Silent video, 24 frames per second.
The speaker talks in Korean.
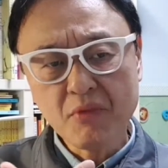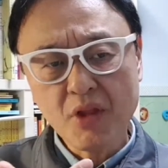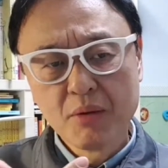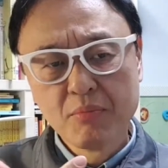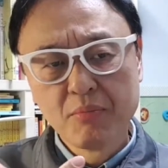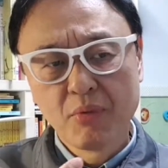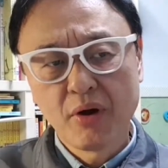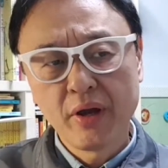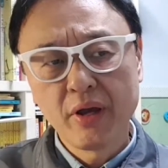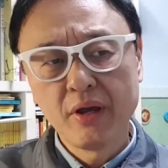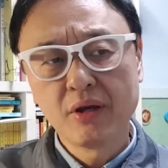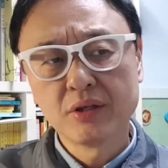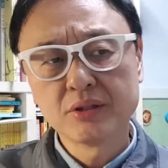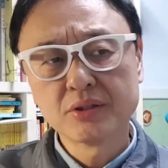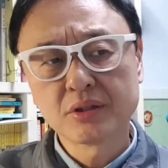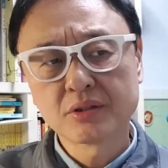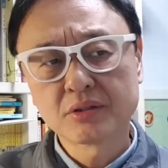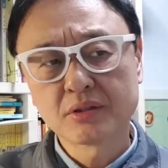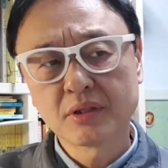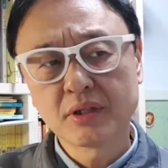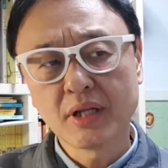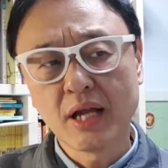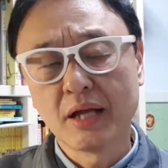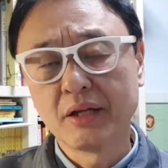뭐
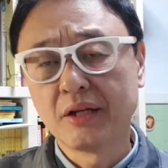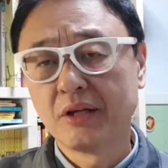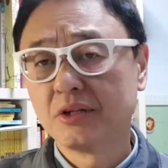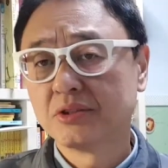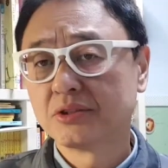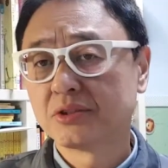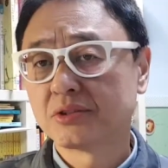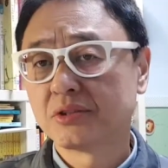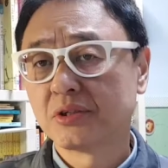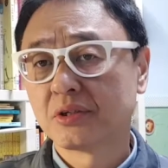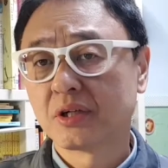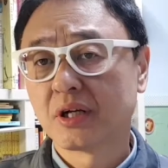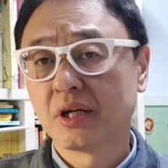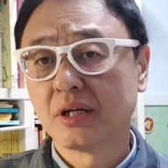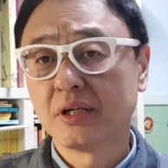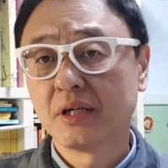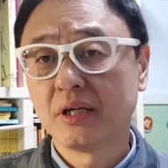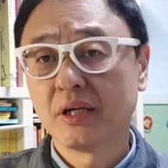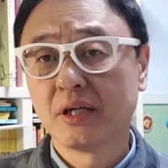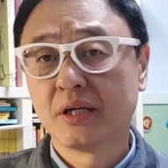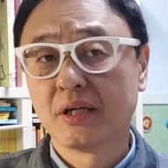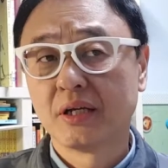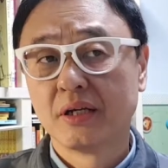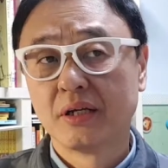헤어졌던 안 헤어졌던
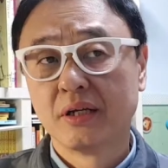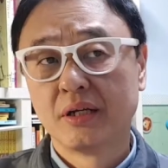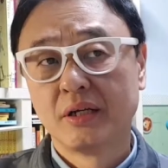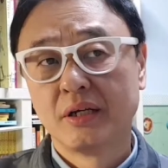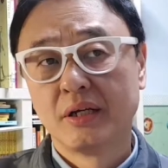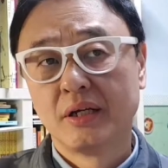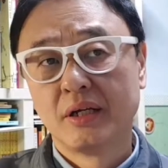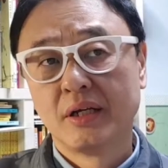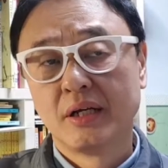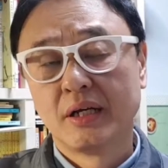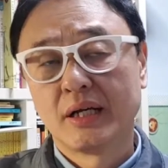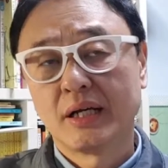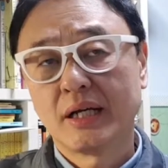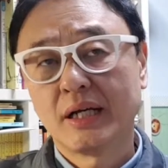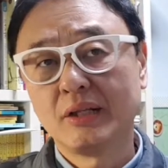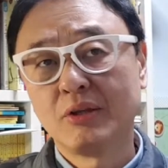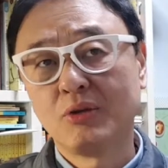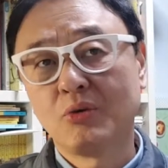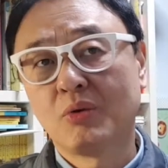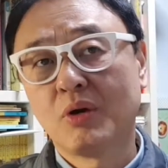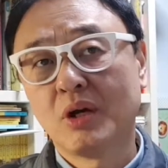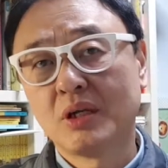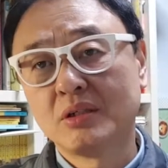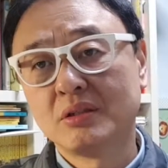간에
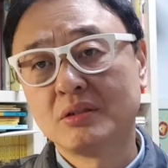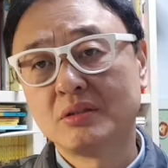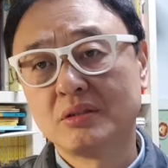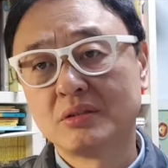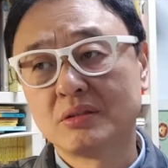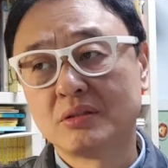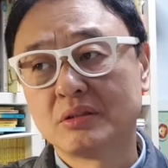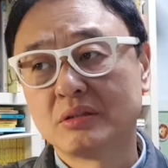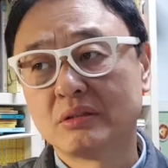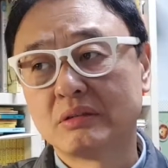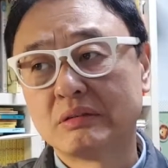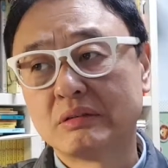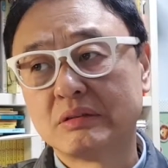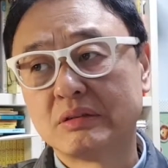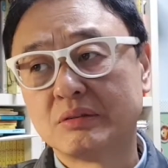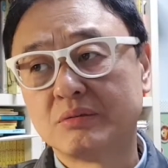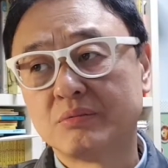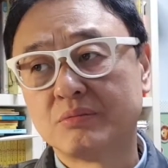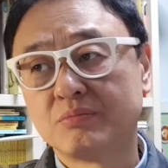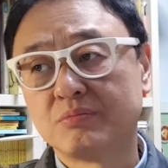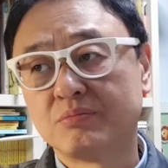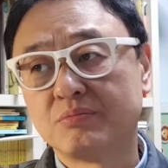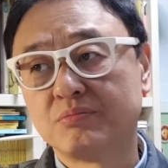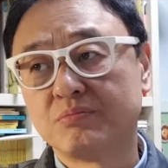한동안은
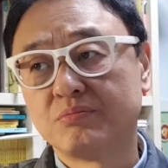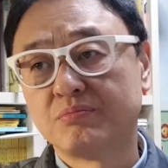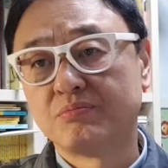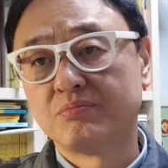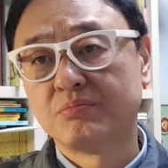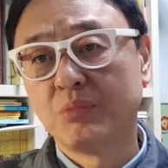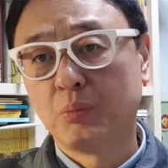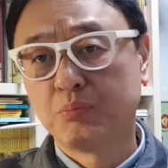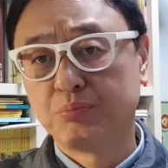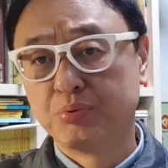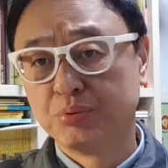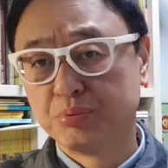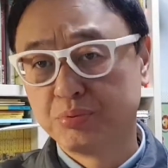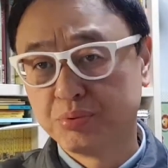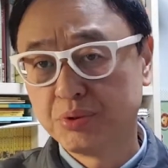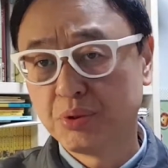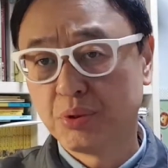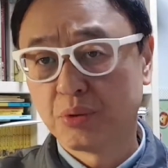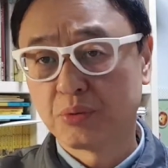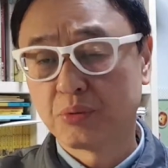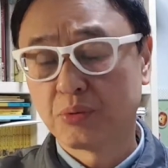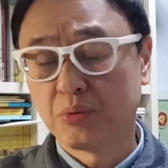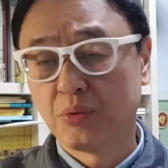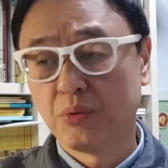뭐
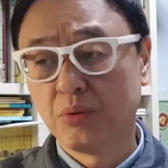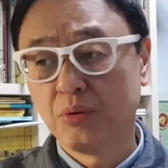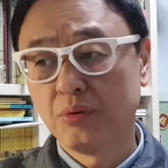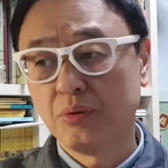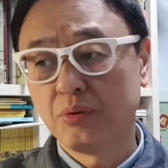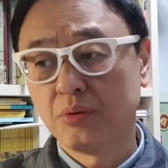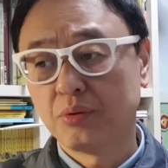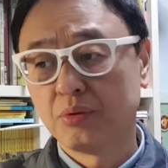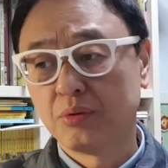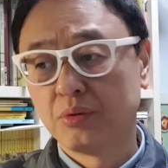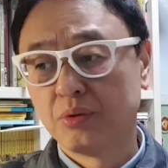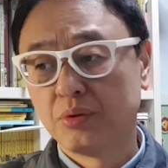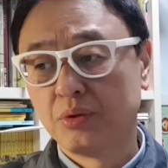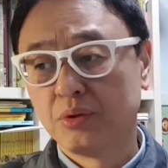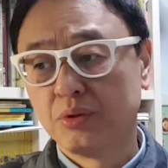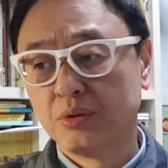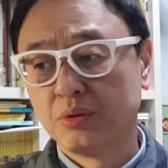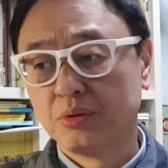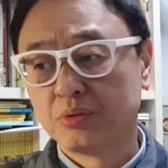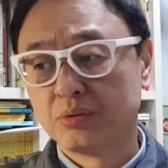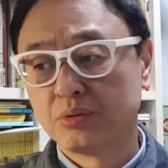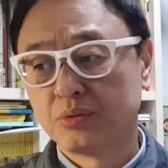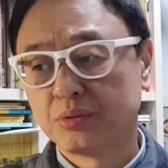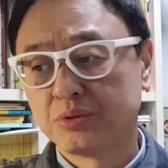부부였고
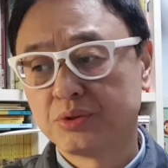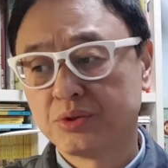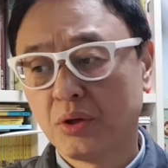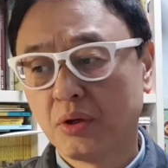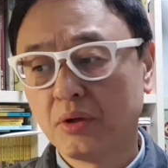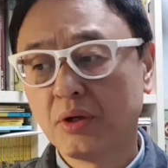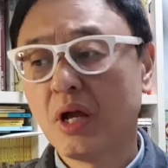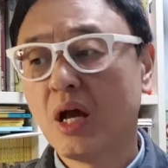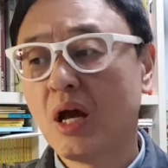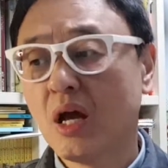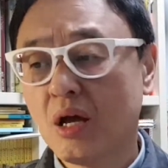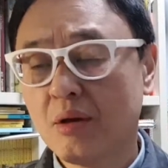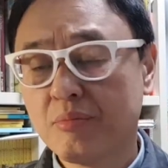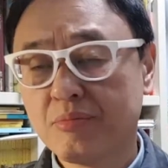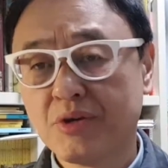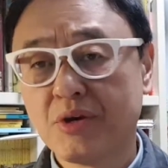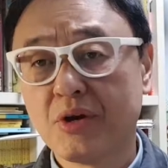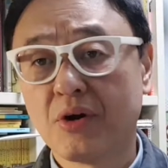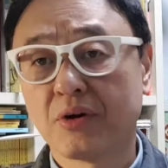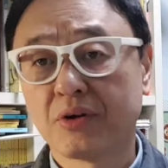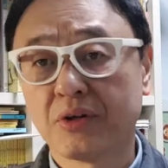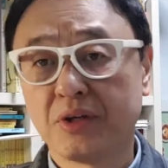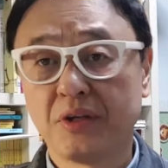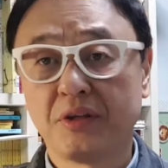또
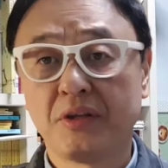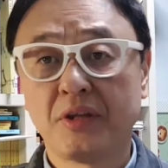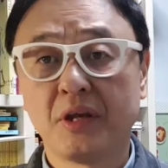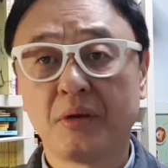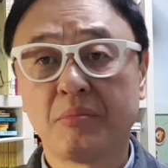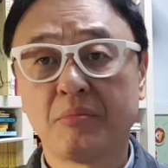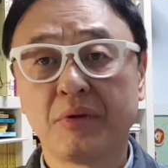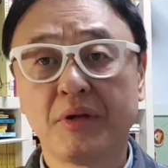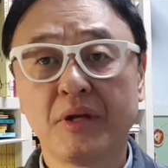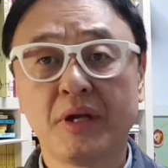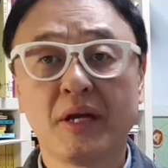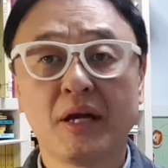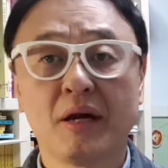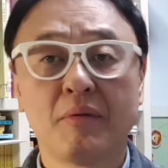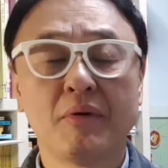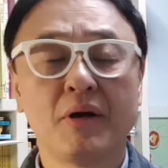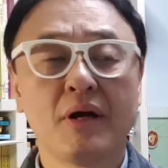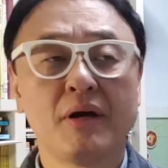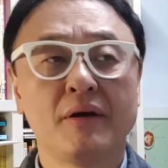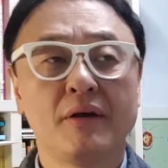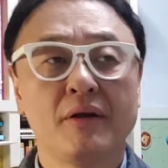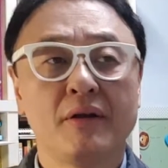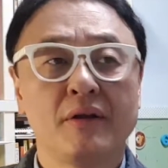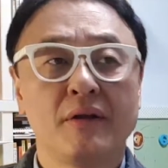처남이었기 때문에 아마
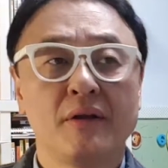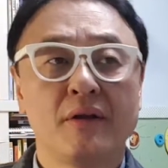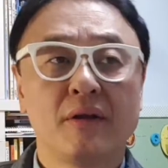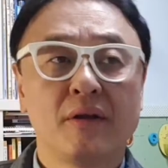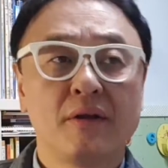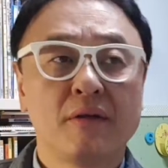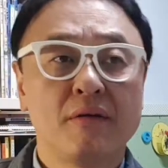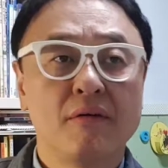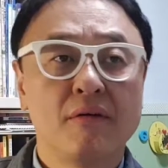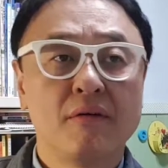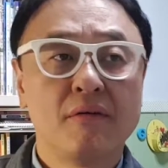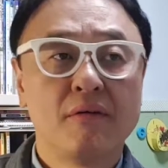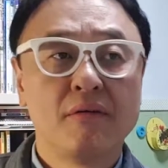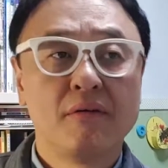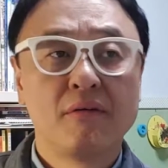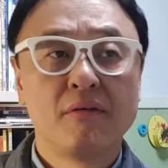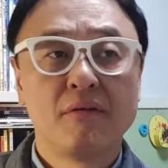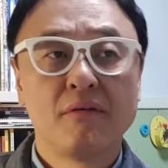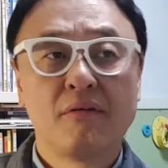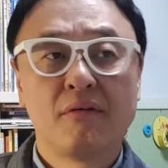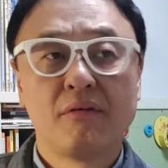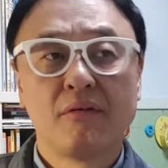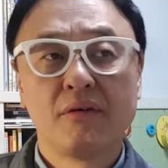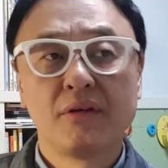
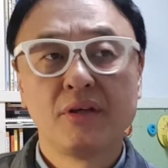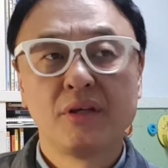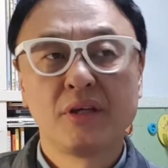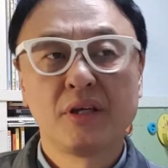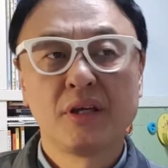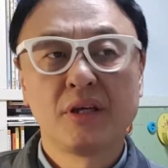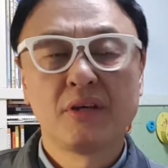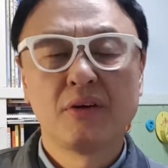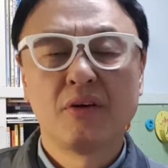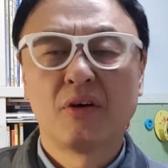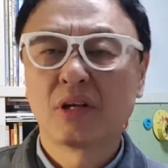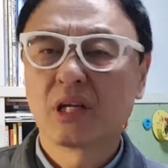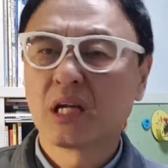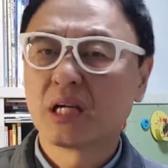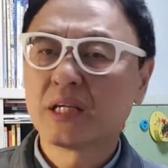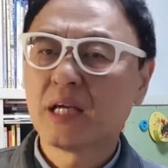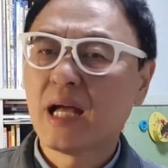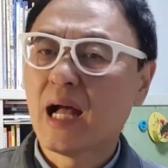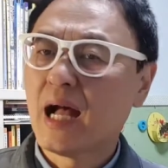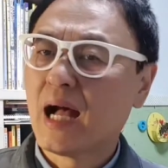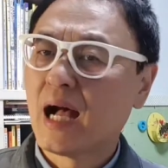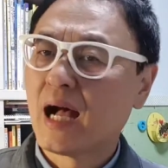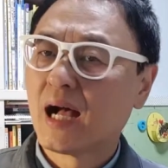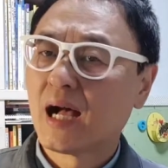어 이게 영향이
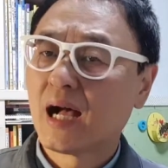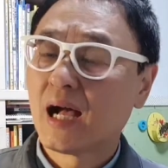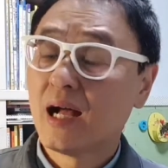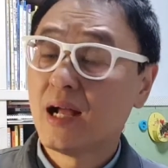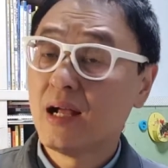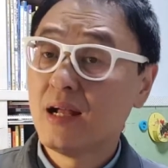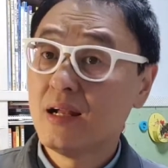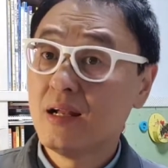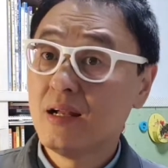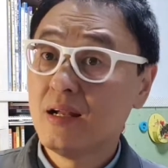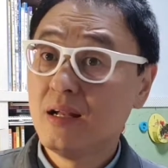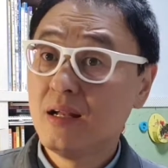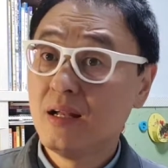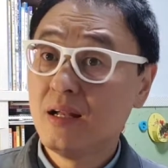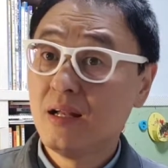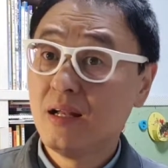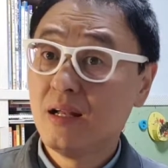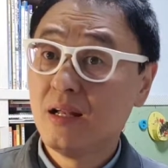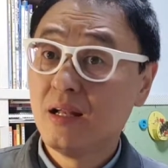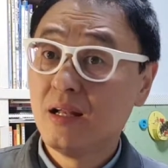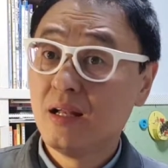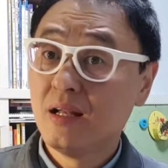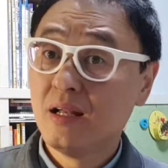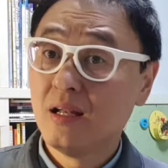안
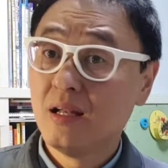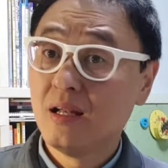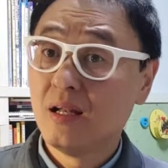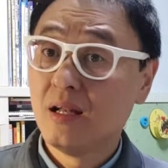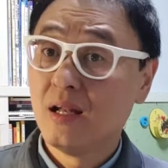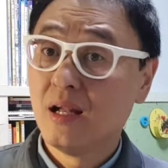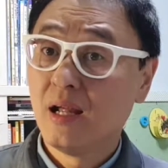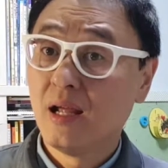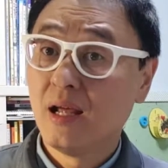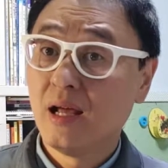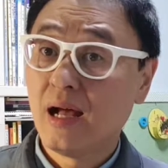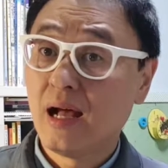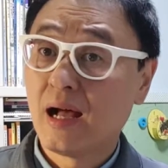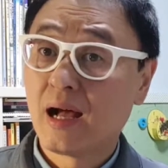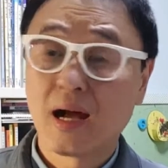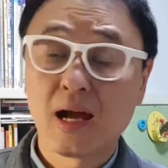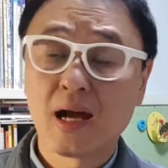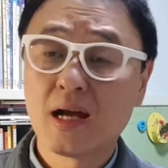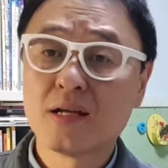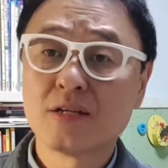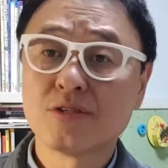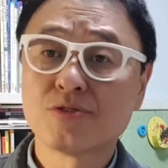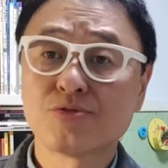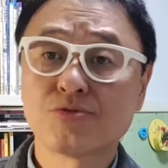갈래 안
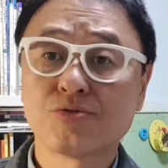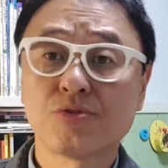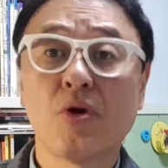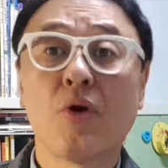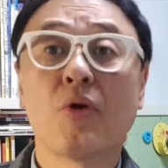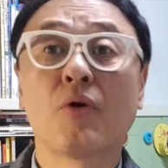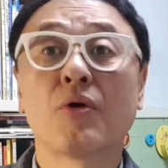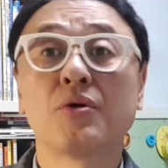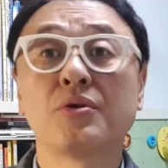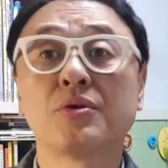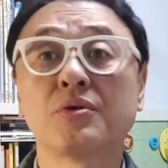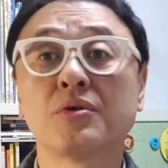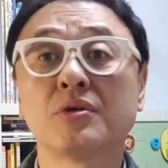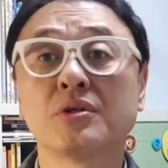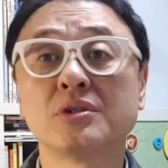갈 수가 없거든요.